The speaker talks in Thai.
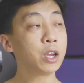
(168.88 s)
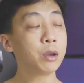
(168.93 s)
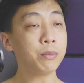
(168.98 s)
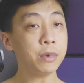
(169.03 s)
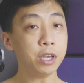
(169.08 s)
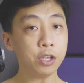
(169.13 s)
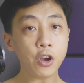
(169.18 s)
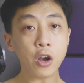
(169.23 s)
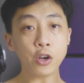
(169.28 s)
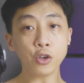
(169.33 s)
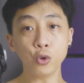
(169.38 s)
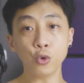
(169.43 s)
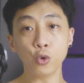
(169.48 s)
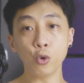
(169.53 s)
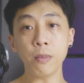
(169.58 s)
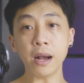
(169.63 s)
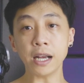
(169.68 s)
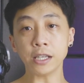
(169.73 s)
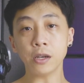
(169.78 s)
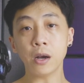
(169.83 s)
มีช่อง
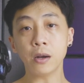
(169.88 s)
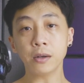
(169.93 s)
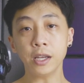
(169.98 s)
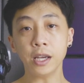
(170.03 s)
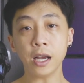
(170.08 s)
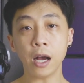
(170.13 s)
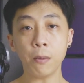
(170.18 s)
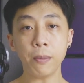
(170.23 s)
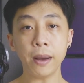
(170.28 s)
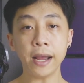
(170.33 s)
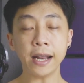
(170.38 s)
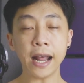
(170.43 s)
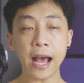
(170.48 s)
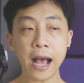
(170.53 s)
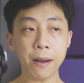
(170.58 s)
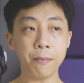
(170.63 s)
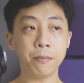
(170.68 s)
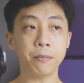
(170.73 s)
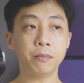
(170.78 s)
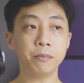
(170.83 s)
YouTube บางช่องที่เขาไป
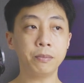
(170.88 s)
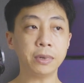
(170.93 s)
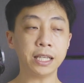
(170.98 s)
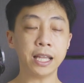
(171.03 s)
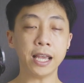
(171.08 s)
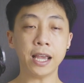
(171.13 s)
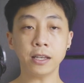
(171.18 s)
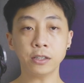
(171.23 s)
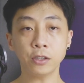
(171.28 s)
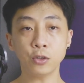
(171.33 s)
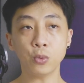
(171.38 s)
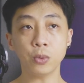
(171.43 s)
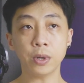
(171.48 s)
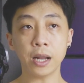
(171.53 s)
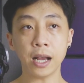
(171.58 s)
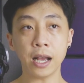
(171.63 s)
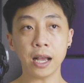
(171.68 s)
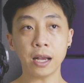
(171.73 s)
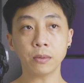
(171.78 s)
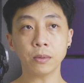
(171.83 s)
ทำไปเทสดู
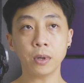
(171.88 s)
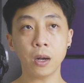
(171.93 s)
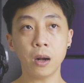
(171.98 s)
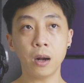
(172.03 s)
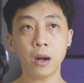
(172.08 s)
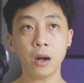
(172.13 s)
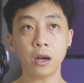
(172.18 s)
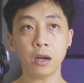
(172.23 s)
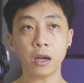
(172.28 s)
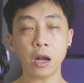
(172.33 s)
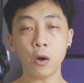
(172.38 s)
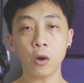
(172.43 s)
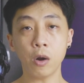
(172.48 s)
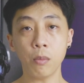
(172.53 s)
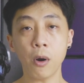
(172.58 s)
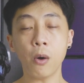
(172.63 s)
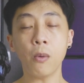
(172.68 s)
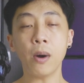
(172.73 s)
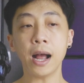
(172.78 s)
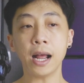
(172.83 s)
นะครับก็เขาก็
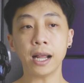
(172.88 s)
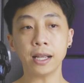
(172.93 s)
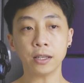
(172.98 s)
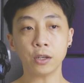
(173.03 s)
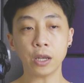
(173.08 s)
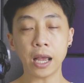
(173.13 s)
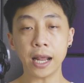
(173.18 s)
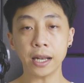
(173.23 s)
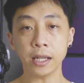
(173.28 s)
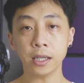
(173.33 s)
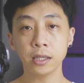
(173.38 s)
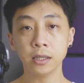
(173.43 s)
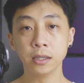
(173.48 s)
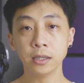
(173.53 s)
บอกว่าการ